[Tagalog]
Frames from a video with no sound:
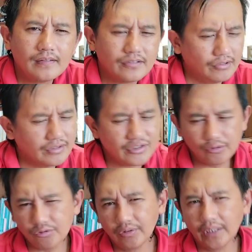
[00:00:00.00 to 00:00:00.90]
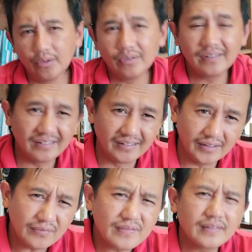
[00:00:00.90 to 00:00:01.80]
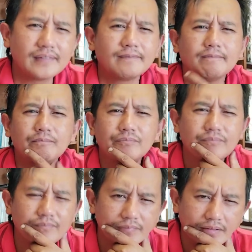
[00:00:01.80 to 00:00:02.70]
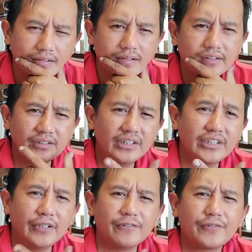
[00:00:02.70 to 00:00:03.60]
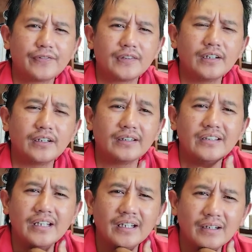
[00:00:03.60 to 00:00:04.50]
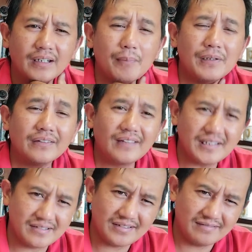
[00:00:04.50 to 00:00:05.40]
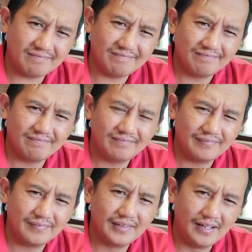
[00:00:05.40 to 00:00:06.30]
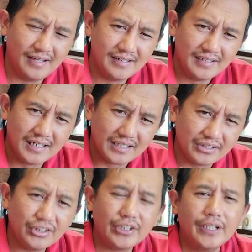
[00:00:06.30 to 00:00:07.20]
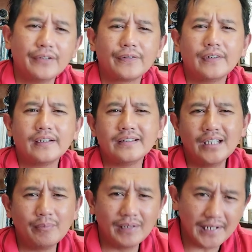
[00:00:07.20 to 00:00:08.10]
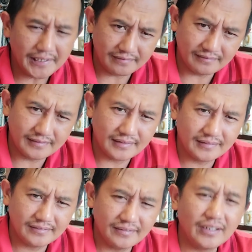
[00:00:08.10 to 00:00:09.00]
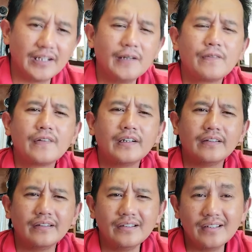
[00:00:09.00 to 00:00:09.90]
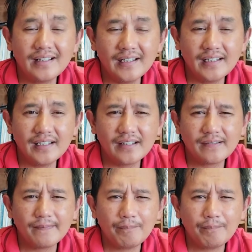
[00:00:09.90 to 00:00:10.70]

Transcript: So nagsalusod kayo, gift? Ti gift kat jay napintas. Ti gift kat jay mayat. Ti gift kat jay ah,